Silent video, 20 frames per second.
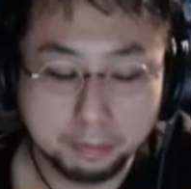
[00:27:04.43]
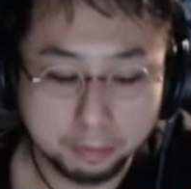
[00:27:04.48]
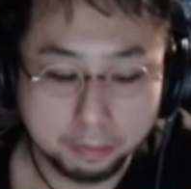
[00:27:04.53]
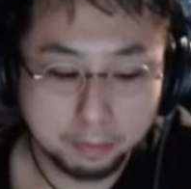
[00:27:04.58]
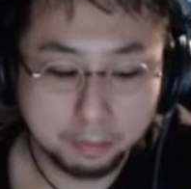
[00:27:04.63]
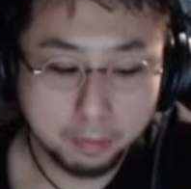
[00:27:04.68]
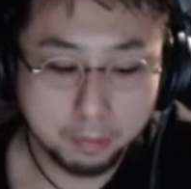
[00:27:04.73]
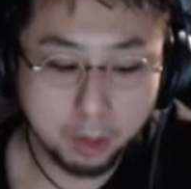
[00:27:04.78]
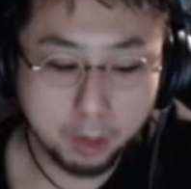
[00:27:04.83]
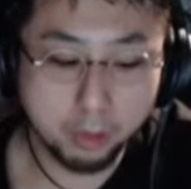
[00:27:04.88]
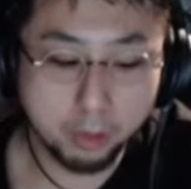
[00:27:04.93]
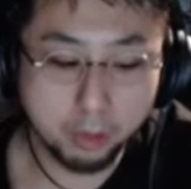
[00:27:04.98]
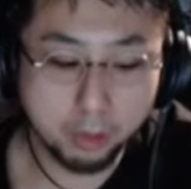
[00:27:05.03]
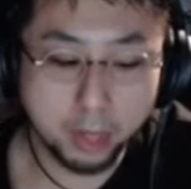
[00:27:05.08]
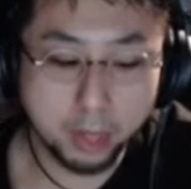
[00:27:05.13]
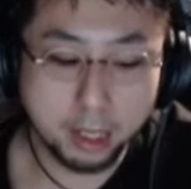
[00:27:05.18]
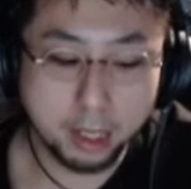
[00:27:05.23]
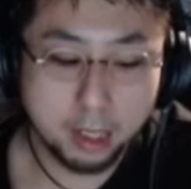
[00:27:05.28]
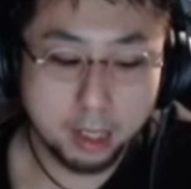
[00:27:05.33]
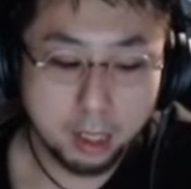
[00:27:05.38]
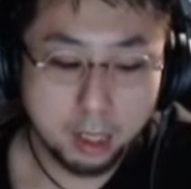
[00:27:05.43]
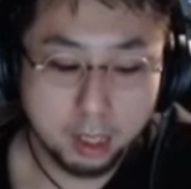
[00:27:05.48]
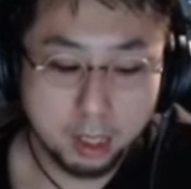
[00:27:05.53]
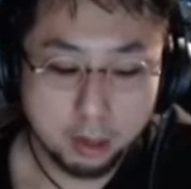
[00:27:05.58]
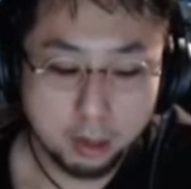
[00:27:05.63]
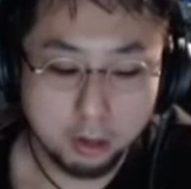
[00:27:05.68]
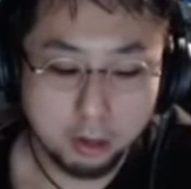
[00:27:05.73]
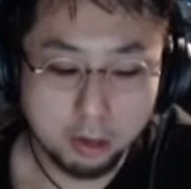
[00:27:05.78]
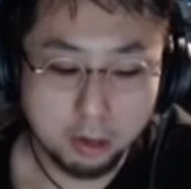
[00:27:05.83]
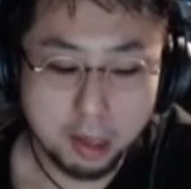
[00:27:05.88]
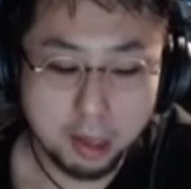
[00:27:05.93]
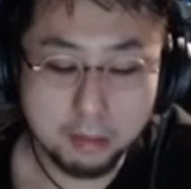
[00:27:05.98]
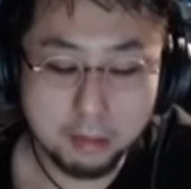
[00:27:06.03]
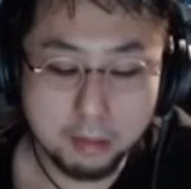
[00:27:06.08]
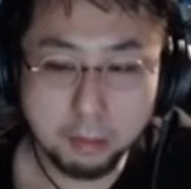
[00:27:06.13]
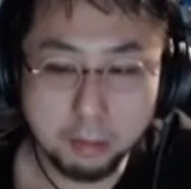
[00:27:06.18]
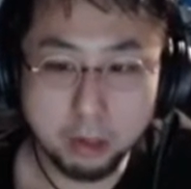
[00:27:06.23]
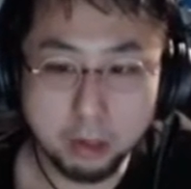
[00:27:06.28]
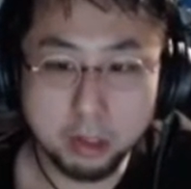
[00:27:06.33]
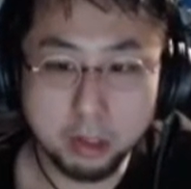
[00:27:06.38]
要は、その専
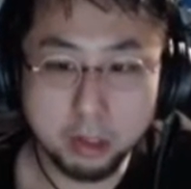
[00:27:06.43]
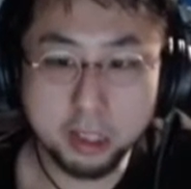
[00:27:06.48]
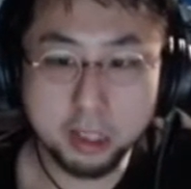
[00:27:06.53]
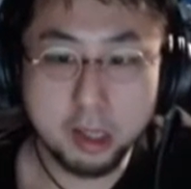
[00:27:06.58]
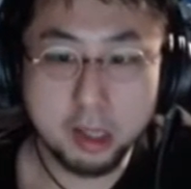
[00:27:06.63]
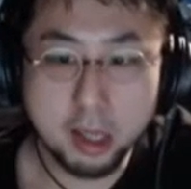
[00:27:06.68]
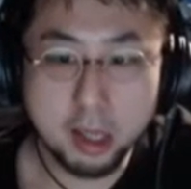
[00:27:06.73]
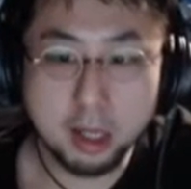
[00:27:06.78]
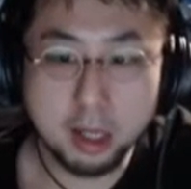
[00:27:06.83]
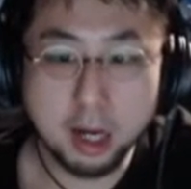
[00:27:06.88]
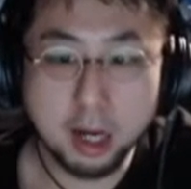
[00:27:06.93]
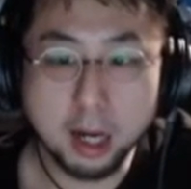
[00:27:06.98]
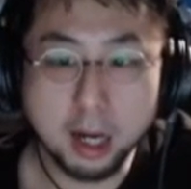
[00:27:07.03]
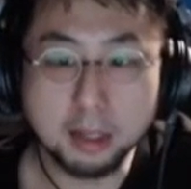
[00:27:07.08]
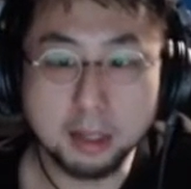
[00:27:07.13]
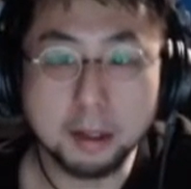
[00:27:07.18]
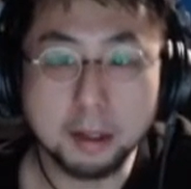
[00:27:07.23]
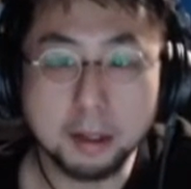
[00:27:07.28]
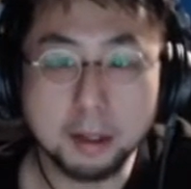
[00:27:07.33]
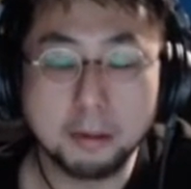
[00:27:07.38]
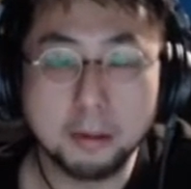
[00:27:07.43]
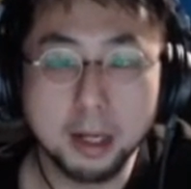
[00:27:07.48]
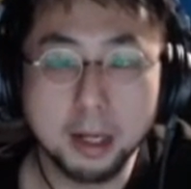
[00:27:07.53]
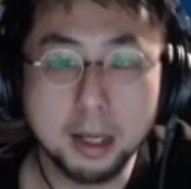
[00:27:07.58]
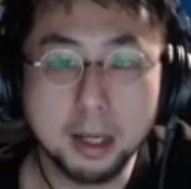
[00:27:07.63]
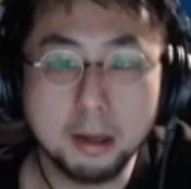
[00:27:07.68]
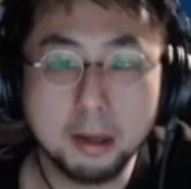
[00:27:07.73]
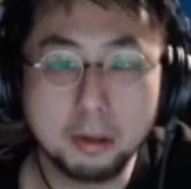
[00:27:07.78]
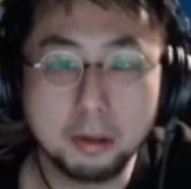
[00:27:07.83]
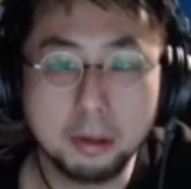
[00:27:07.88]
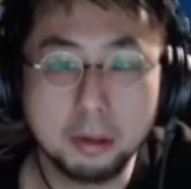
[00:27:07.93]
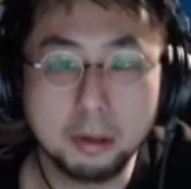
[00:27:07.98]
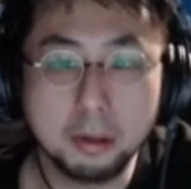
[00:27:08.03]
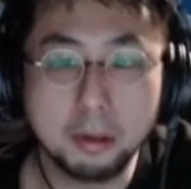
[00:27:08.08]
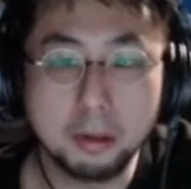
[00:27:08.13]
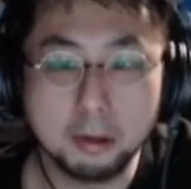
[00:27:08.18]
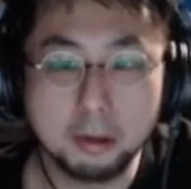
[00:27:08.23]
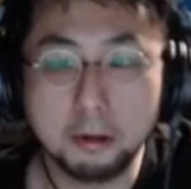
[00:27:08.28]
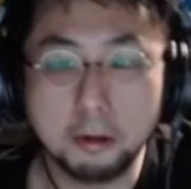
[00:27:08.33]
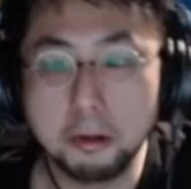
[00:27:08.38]
門医師にかかった方がいいよっていうのは
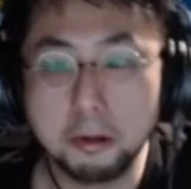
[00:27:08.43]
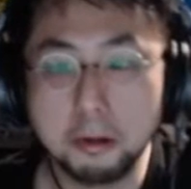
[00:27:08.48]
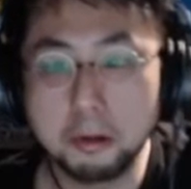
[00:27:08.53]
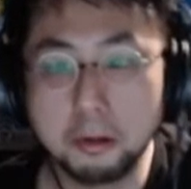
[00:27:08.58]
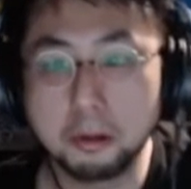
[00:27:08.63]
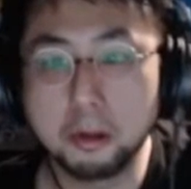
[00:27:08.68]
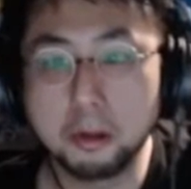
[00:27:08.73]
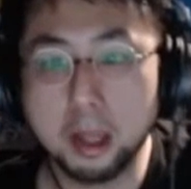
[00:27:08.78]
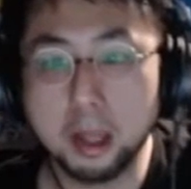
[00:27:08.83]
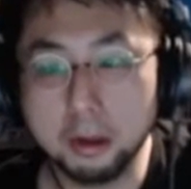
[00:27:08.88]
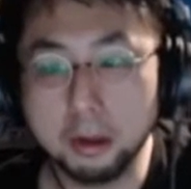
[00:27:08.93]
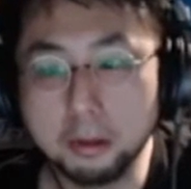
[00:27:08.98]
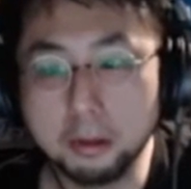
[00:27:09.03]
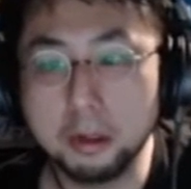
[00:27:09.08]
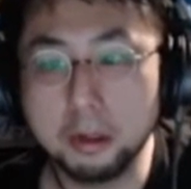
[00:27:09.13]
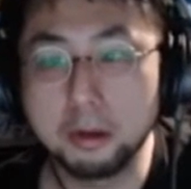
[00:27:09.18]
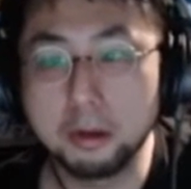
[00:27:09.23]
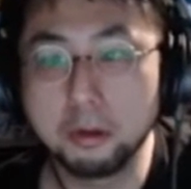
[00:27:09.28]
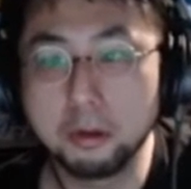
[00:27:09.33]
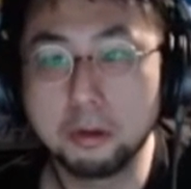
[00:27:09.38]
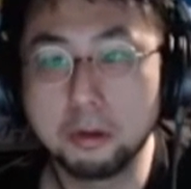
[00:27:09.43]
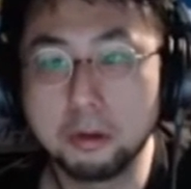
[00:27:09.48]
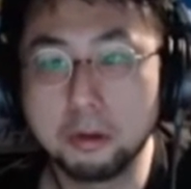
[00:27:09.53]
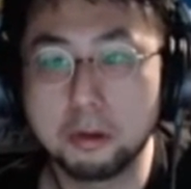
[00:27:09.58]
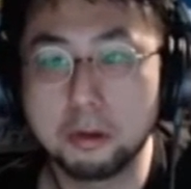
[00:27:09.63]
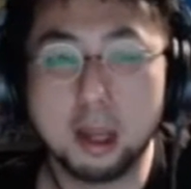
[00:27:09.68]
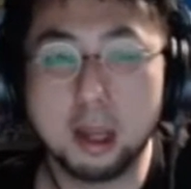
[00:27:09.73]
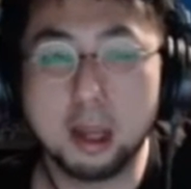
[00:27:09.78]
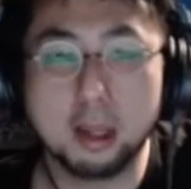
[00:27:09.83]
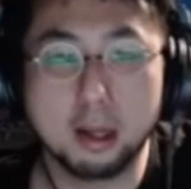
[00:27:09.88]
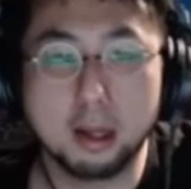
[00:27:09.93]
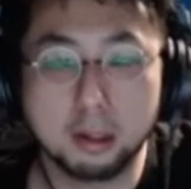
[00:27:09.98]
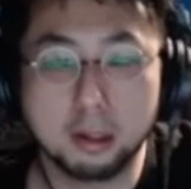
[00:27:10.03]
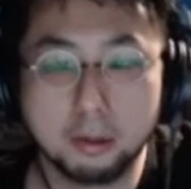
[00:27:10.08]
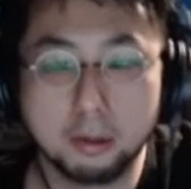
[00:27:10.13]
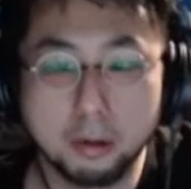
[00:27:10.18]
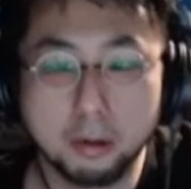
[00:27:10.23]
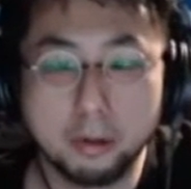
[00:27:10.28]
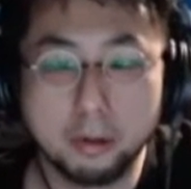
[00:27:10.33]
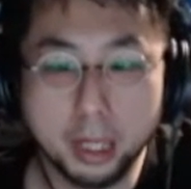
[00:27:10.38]
そういうことだよっていうことを伝えたかった、俺
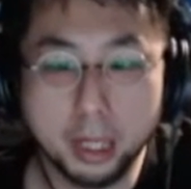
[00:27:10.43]
は。